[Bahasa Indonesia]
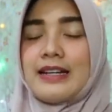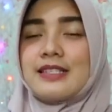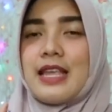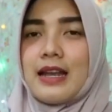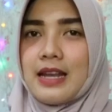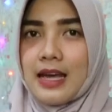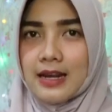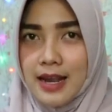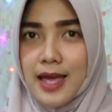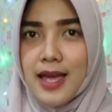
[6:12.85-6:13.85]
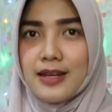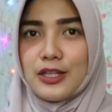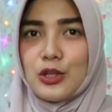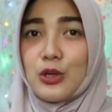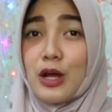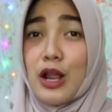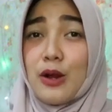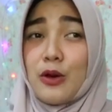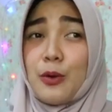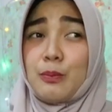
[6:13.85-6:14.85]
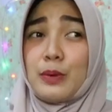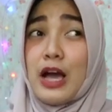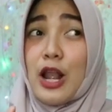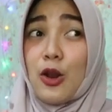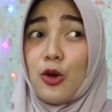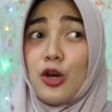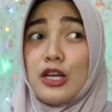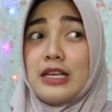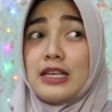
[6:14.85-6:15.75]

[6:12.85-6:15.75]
kesadaran gitu kalau kalau